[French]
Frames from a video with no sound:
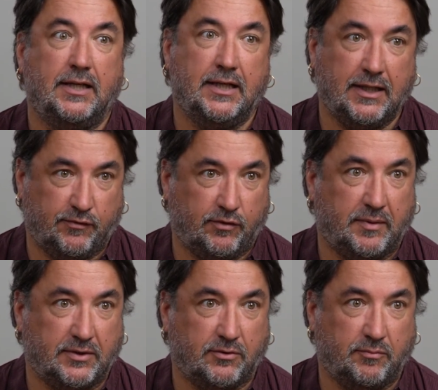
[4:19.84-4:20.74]
et la
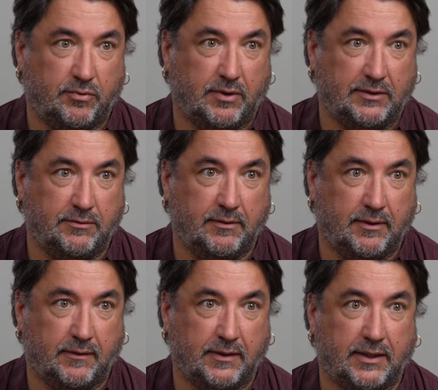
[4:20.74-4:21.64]
formation pour
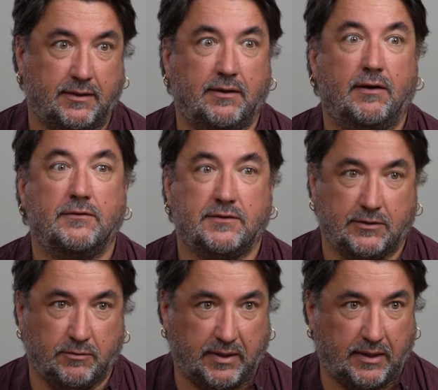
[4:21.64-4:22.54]
adultes. Et dans ces
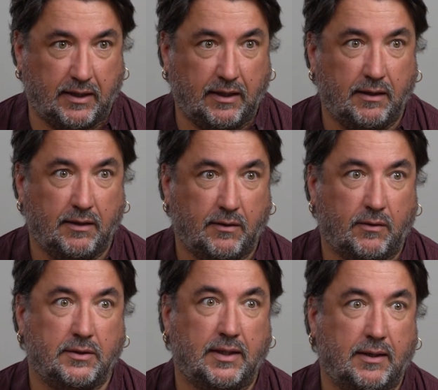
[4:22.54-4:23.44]
domaines-là,
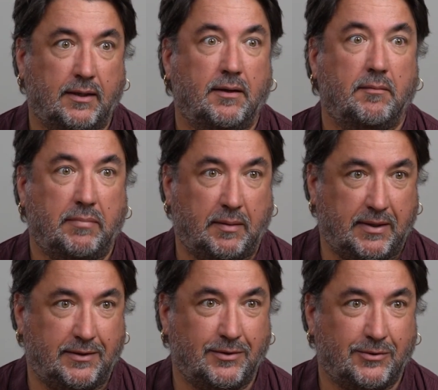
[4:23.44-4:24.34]
on a pas
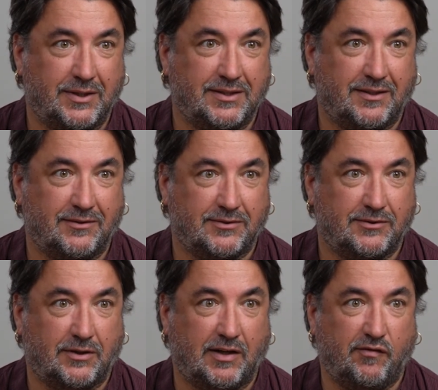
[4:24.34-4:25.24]
mal de connaissances
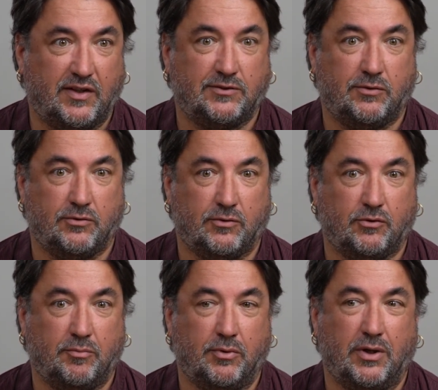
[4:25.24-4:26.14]
sur la façon dont
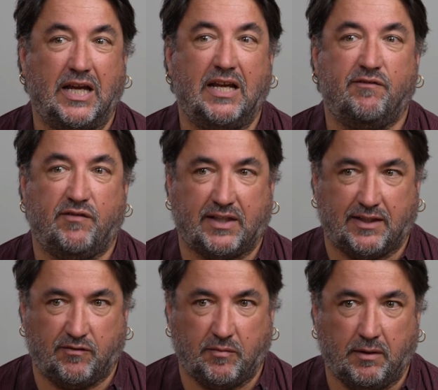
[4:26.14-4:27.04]
on peut
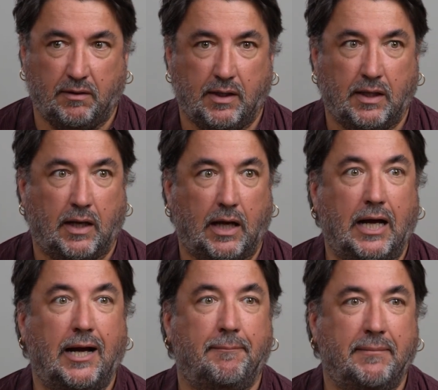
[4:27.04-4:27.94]
effectivement
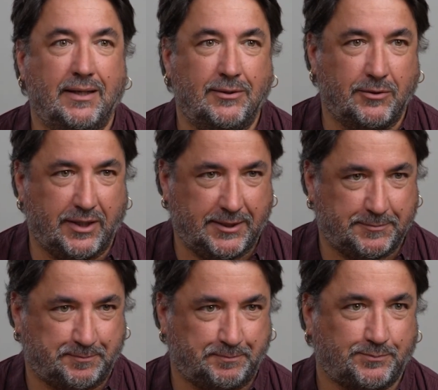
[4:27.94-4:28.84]
améliorer
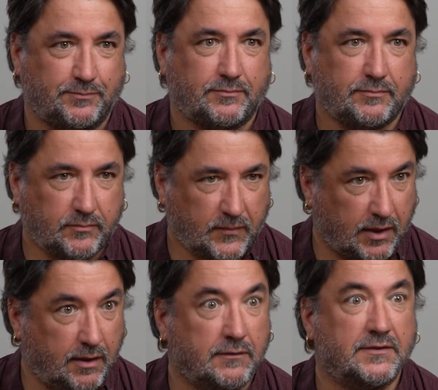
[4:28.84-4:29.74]

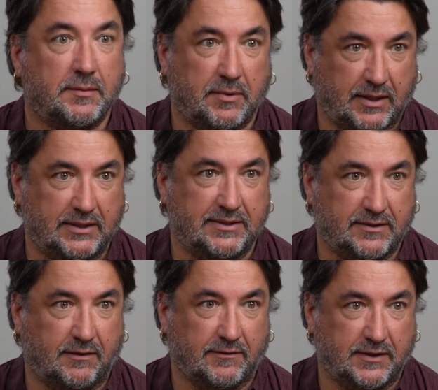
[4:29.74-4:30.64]
l'enseignement à
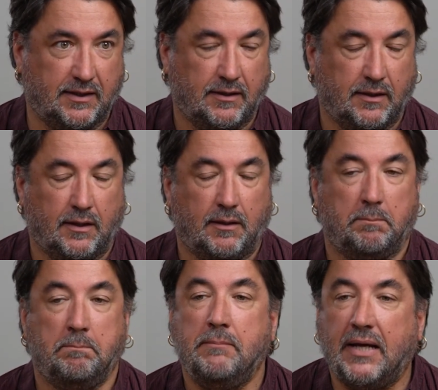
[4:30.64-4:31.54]
distance,
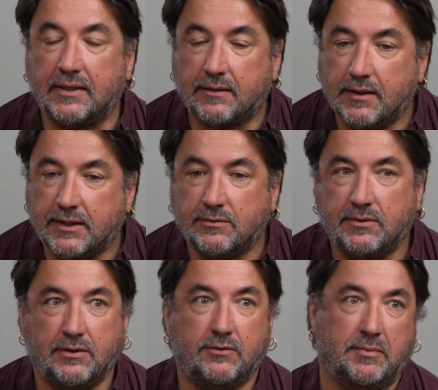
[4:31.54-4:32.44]
mettre les
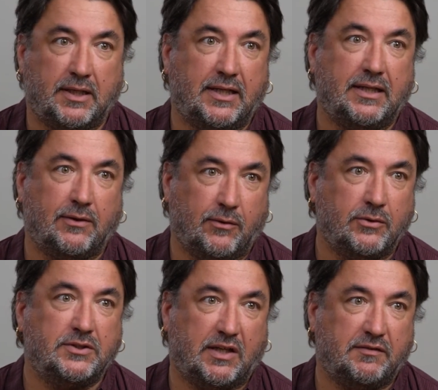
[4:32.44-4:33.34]
outils numériques
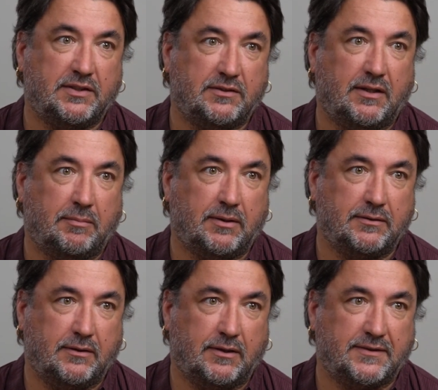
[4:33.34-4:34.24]
au service
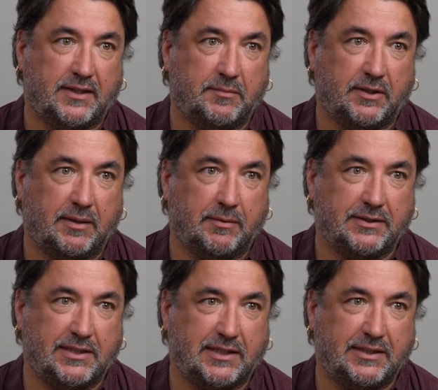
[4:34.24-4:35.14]
de l'enseignement et de l'apprentissage à